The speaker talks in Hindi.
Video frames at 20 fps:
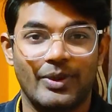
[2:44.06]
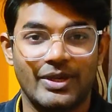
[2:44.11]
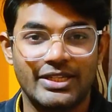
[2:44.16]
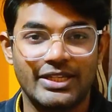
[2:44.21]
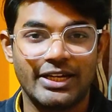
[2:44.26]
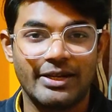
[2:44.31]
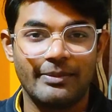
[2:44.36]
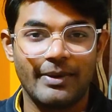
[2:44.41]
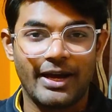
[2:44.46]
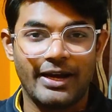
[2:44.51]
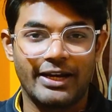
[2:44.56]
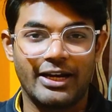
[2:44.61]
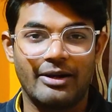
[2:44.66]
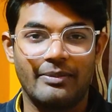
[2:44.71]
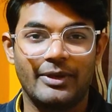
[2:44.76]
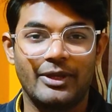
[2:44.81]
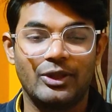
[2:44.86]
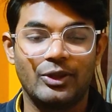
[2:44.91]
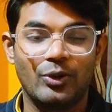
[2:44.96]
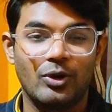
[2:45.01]
बेसिकली
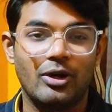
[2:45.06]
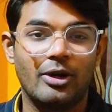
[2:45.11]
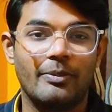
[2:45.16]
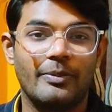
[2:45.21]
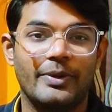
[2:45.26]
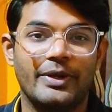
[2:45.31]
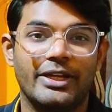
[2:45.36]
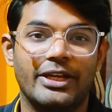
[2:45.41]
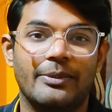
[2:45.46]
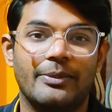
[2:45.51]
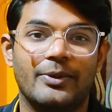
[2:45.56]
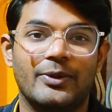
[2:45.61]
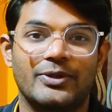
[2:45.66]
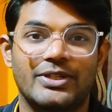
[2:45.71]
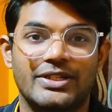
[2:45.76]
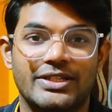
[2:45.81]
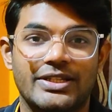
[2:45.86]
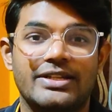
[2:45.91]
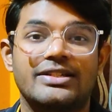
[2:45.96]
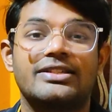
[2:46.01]
मार्केट में दो कंपनी के
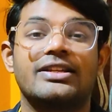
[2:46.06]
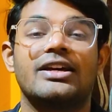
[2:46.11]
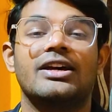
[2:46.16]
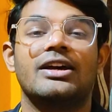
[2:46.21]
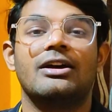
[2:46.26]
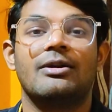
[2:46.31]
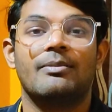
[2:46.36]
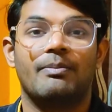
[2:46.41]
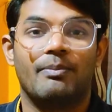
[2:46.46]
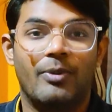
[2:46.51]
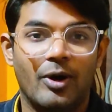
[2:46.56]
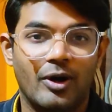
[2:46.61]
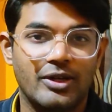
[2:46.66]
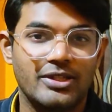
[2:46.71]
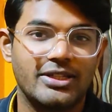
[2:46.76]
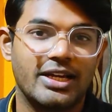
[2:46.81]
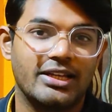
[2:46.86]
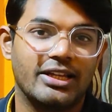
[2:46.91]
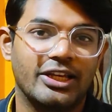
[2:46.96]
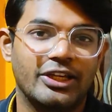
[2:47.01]
प्रोसेसर
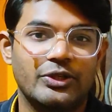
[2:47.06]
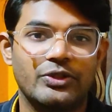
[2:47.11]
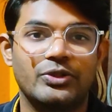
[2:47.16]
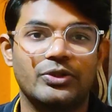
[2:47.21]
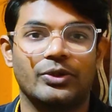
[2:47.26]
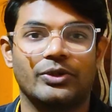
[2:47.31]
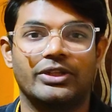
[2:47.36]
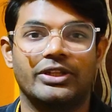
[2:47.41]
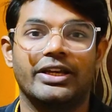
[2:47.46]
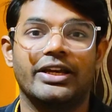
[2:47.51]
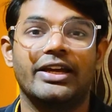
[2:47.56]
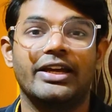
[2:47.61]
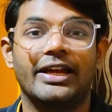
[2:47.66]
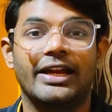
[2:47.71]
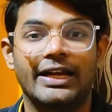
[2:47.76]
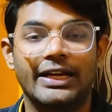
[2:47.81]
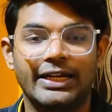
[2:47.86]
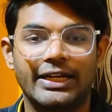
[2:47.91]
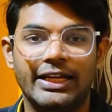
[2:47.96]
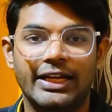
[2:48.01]
बहुत ज़्यादा यूज होते
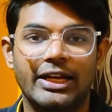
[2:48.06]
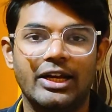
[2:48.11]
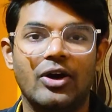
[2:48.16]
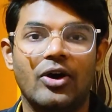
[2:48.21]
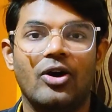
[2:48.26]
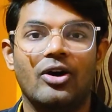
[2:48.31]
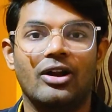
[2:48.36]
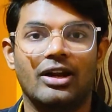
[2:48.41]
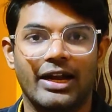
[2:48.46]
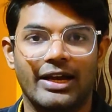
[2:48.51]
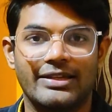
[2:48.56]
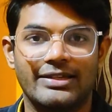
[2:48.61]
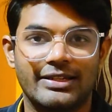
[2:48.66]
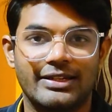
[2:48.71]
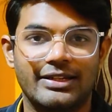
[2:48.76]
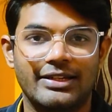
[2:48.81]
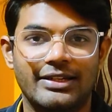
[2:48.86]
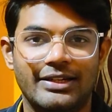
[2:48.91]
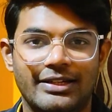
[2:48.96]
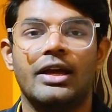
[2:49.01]
हैं इंटेल और
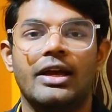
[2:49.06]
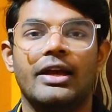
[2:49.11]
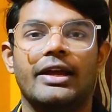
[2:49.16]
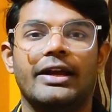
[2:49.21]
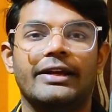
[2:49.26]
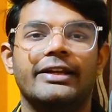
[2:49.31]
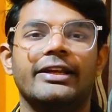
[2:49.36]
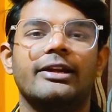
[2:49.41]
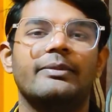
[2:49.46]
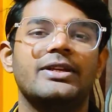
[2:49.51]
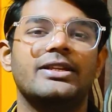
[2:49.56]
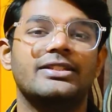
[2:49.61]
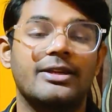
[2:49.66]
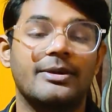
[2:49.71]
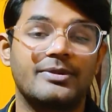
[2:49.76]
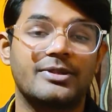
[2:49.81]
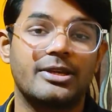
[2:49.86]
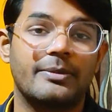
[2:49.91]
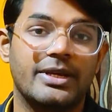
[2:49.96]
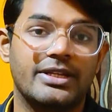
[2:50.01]
राइजन इंटेल में
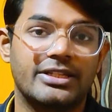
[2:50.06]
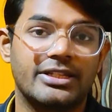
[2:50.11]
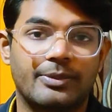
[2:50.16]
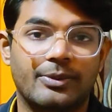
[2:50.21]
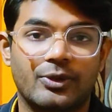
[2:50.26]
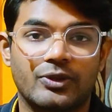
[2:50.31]
सबसे बेसिक